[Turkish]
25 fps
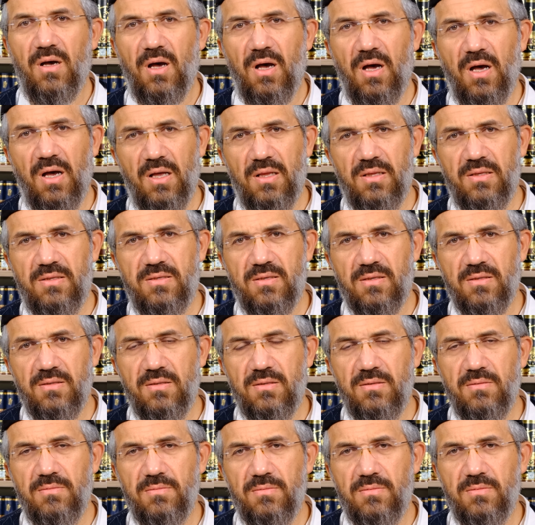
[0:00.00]

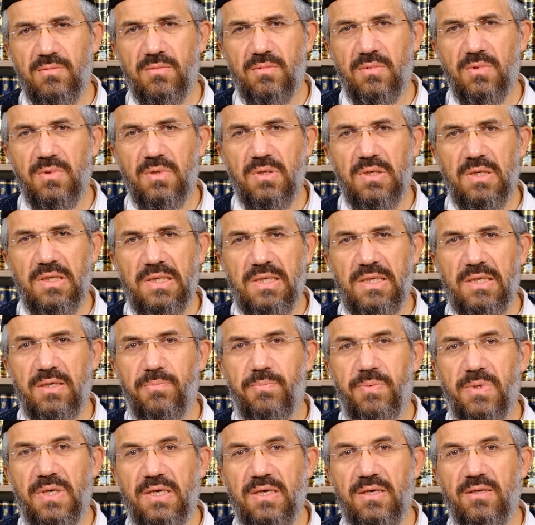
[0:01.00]
altının,
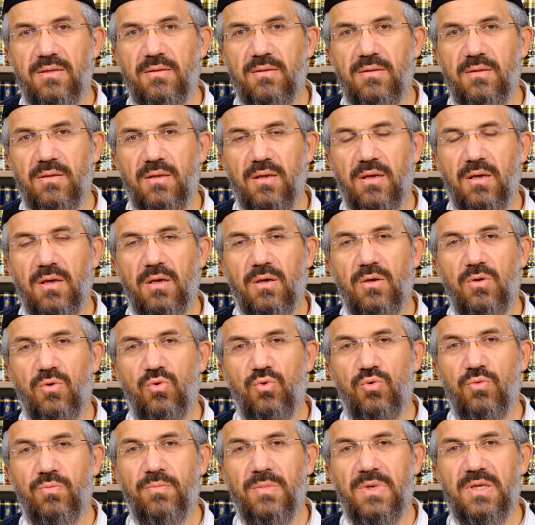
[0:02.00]
ipeğin
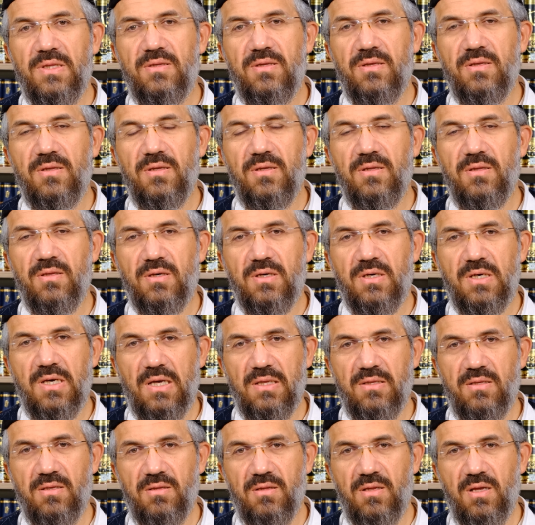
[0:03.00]
ümmetinin
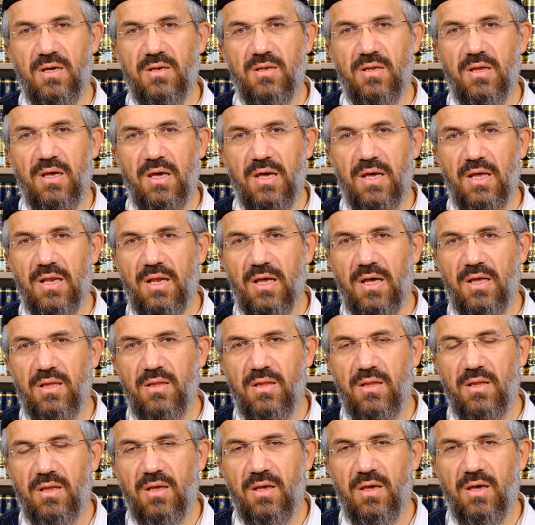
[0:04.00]
kadınlarına helal,
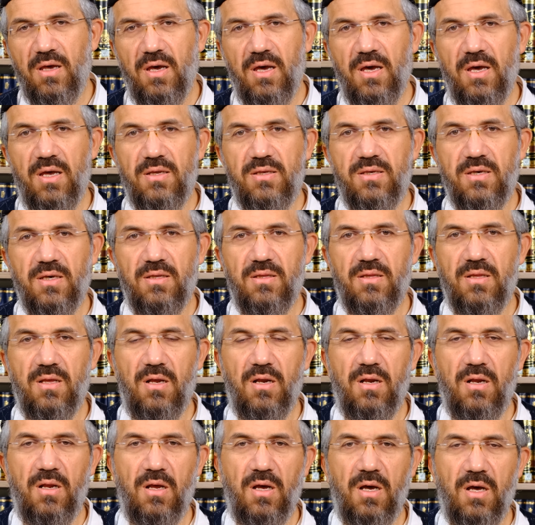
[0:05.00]

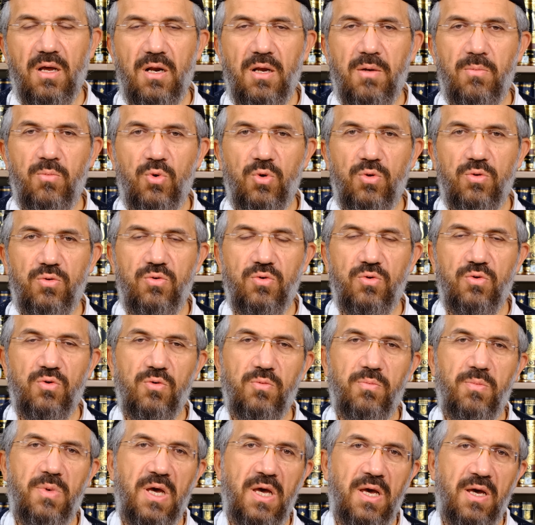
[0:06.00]
erkeklere haram
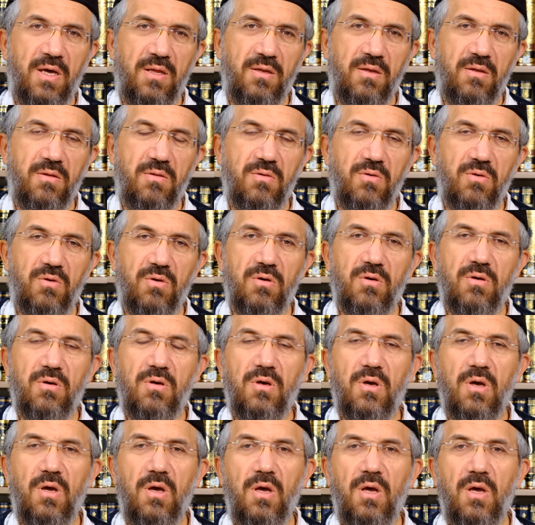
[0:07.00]
olduğunu beyan ediyor.
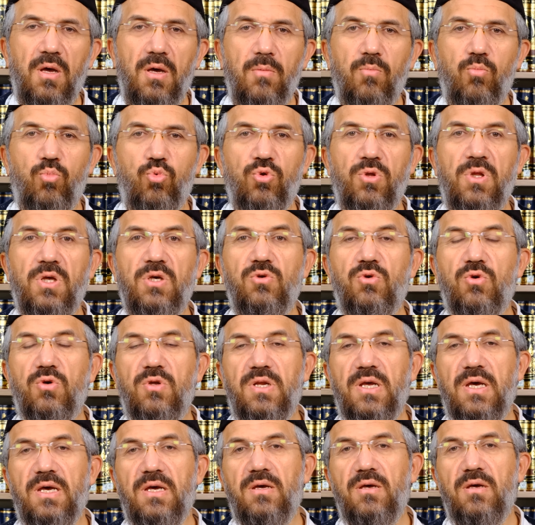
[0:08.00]
Buna
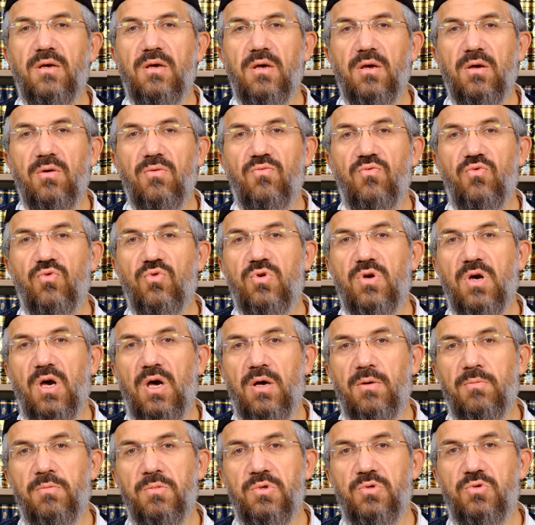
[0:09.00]
göre
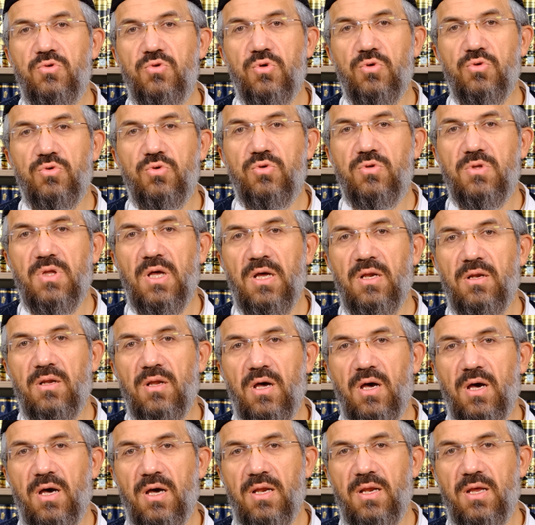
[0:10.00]
fukahamız
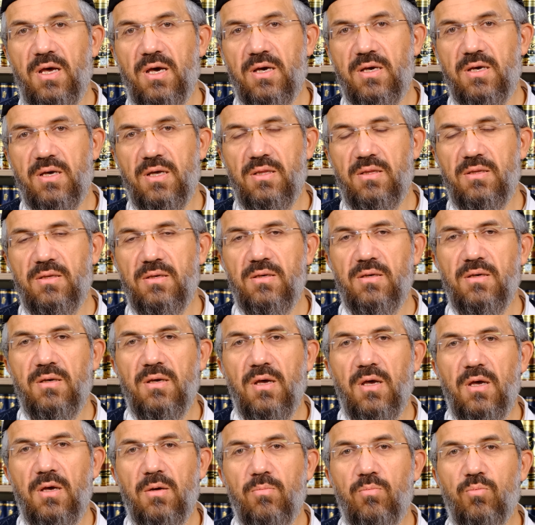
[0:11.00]
çocuklarla alakalı
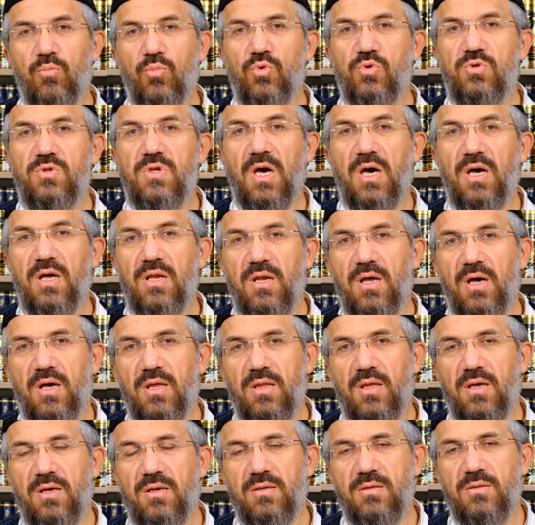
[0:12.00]

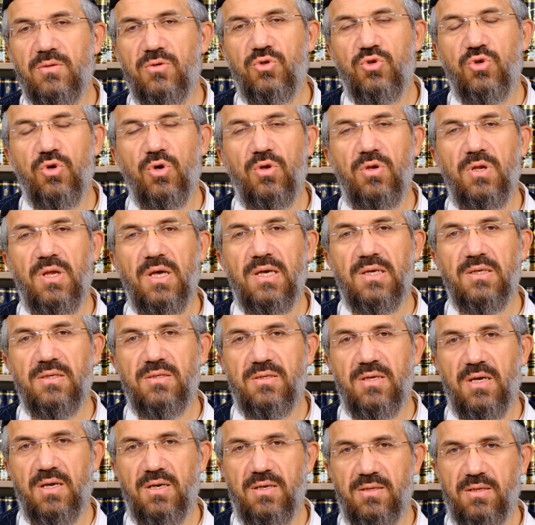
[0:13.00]
mutalalarını şöyle
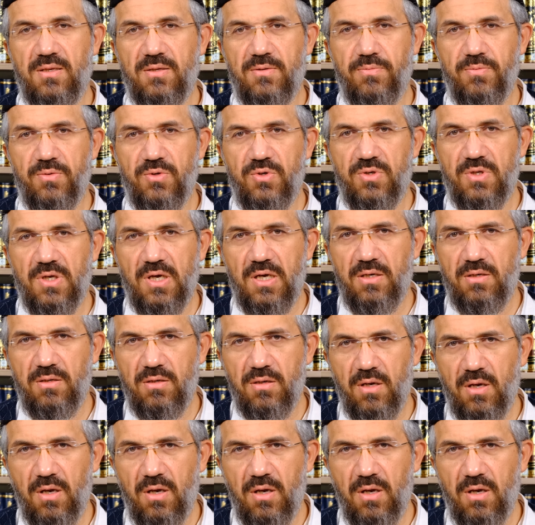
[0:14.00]
serdetmişler.